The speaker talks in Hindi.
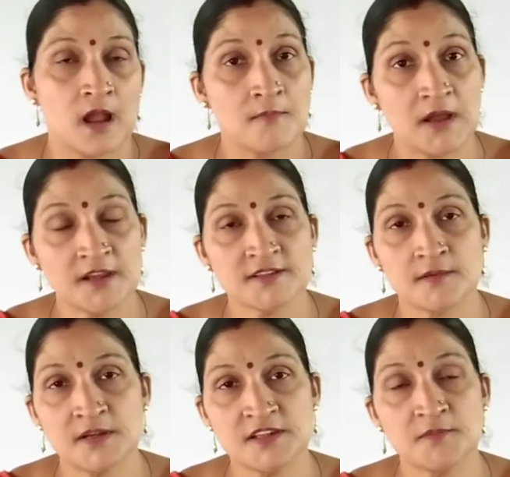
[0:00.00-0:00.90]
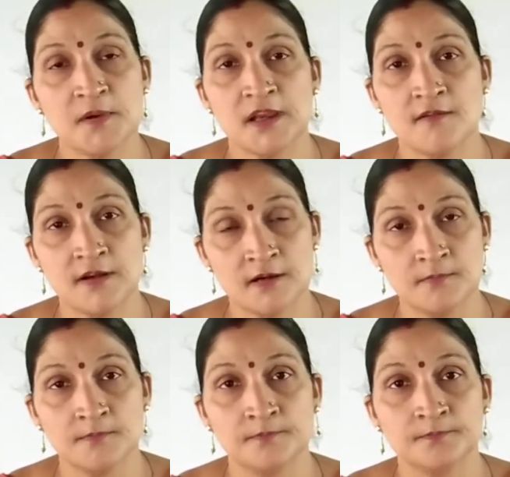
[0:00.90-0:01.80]
हमारे सामाजिक पर्यावरण
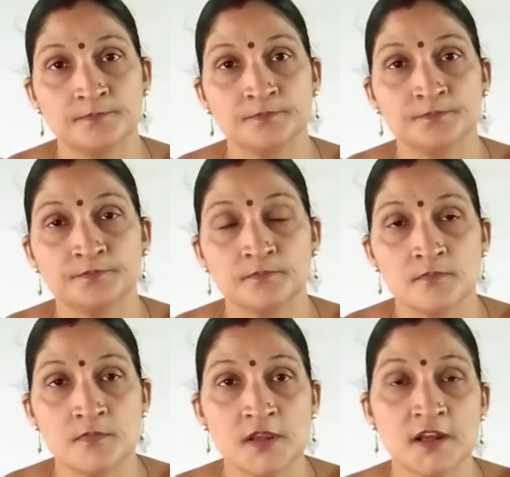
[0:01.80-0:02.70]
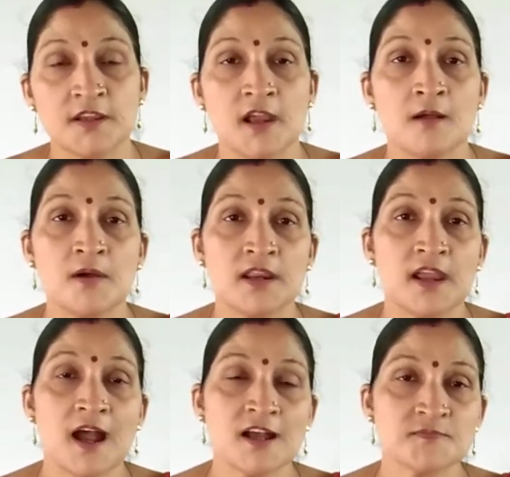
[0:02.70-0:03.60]
यानी हमारे
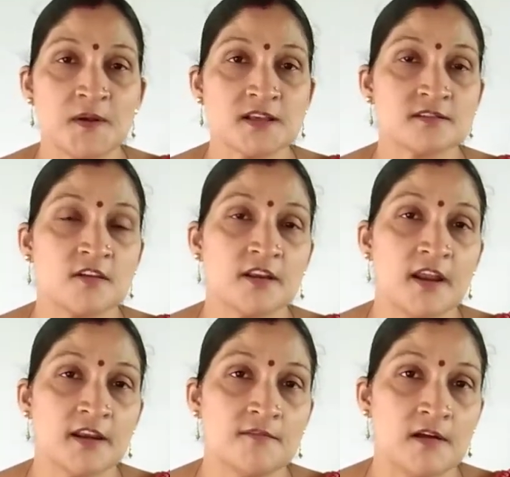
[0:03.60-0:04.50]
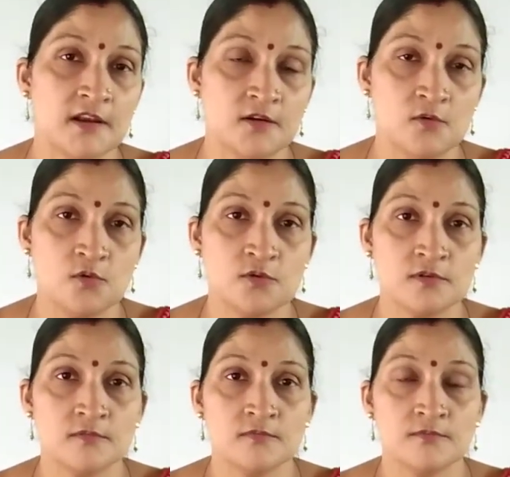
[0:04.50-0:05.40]
आसपास के रहने वाले लोग
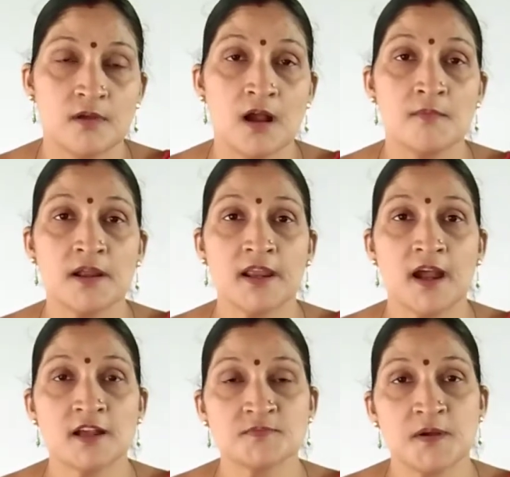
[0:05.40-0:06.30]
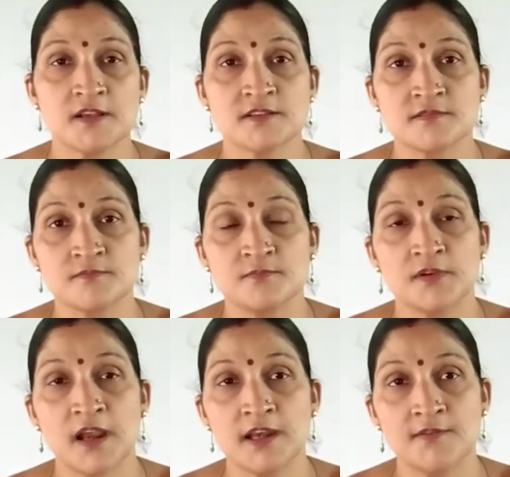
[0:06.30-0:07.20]
हमारे आसपास
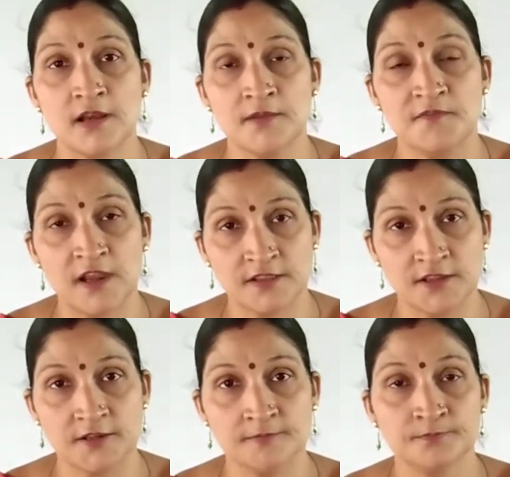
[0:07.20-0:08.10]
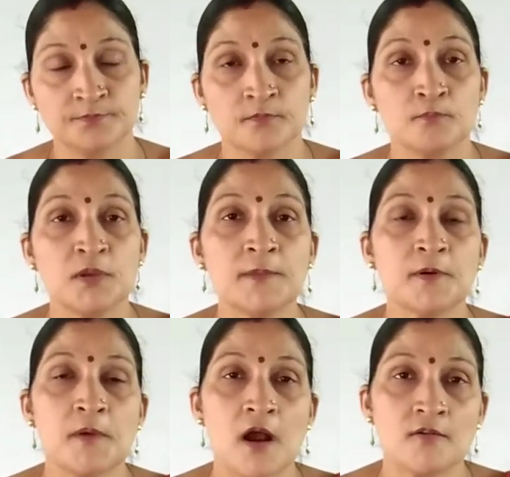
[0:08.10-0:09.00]
रहने वाले व्यक्ति भी
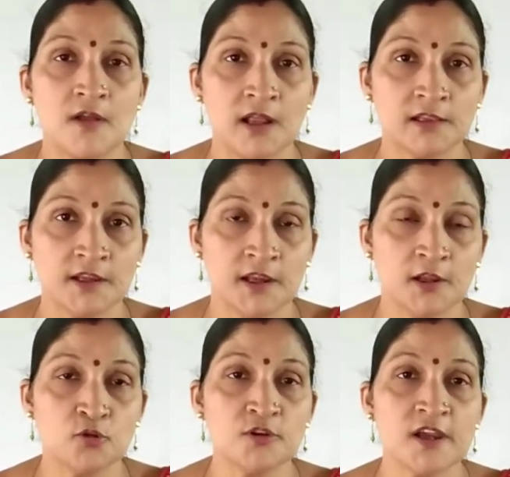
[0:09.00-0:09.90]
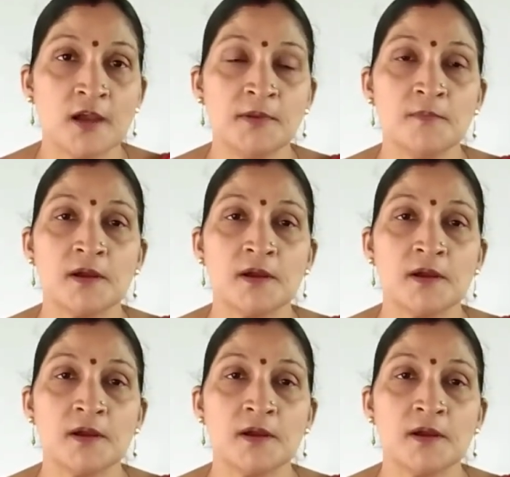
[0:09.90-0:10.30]
प्रभाव डालते हैं तो यह भी